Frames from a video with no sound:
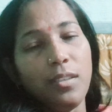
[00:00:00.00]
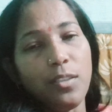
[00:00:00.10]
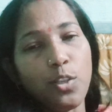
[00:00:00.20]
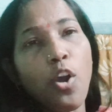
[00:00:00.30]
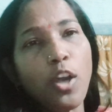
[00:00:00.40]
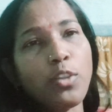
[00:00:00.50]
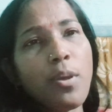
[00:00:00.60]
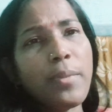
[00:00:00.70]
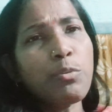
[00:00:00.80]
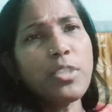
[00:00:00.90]
তো হয়তো
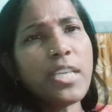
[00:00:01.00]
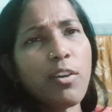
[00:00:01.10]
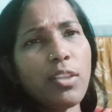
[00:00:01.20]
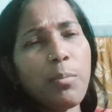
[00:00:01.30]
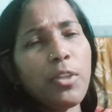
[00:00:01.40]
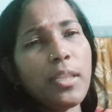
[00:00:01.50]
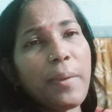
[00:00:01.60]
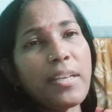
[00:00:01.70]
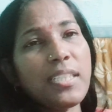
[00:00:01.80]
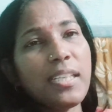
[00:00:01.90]
আমি গুছিয়ে কথা বলতে
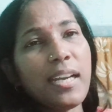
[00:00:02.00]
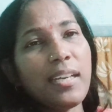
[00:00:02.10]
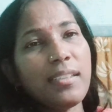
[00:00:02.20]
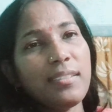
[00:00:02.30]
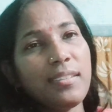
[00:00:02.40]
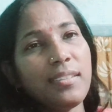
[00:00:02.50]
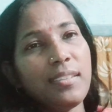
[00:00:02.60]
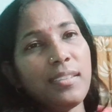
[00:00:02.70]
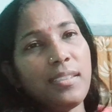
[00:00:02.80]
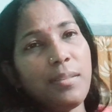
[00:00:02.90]
পারছি না
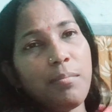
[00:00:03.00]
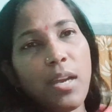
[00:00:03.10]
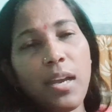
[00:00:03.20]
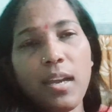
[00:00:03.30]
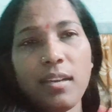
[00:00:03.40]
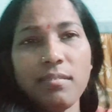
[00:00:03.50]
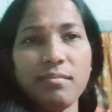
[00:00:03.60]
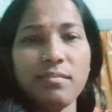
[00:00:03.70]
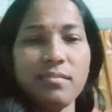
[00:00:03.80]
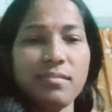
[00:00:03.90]
বা
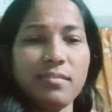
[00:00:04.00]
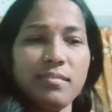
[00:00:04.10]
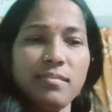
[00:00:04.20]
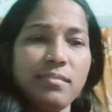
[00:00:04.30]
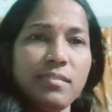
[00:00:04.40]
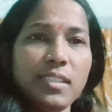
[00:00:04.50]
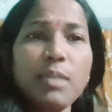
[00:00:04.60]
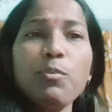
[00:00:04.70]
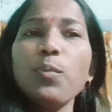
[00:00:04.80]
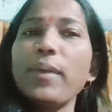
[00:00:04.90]
কি বলবো